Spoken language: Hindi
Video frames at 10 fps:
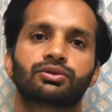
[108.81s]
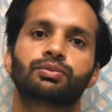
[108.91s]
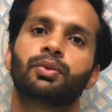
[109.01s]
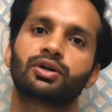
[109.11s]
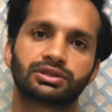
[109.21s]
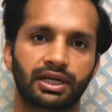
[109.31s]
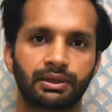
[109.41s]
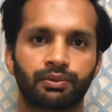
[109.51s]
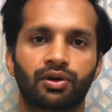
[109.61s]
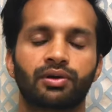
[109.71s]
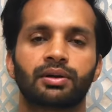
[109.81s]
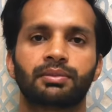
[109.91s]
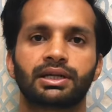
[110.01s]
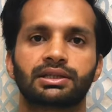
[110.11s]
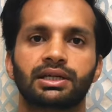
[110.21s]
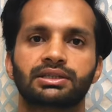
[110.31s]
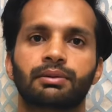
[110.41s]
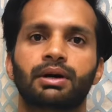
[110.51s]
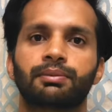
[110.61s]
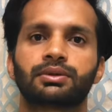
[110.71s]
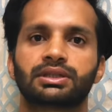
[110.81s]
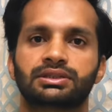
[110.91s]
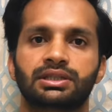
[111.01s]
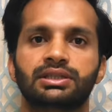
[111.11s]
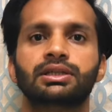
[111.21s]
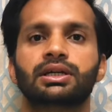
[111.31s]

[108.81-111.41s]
तो बहुत सारी प्रॉब्लम आती है जब आप किसी